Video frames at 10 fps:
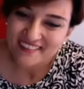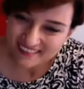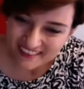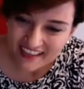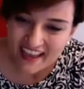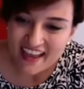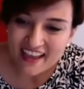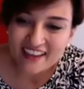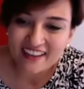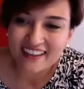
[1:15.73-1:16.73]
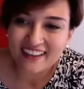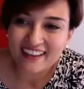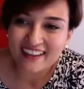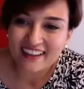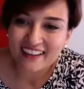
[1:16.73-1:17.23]
Se
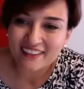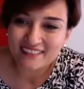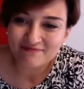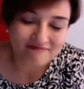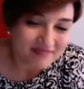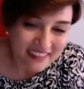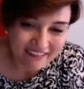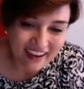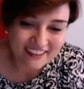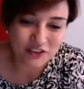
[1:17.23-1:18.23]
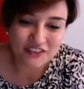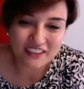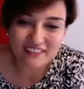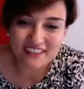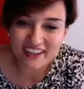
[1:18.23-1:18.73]
eh, le va di
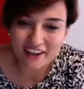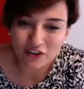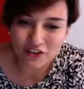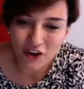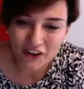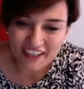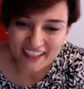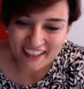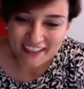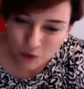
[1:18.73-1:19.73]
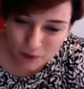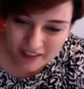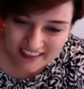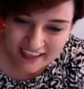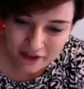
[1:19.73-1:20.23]
condividere con noi il suo
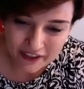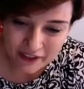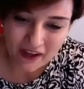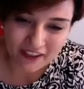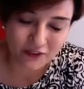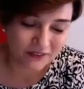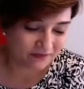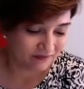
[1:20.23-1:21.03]
pensiero al riguardo.